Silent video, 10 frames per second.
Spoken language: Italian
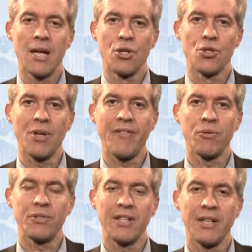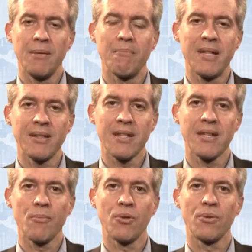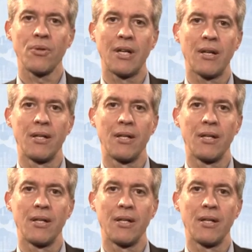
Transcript: Sulle valute manteniamo la,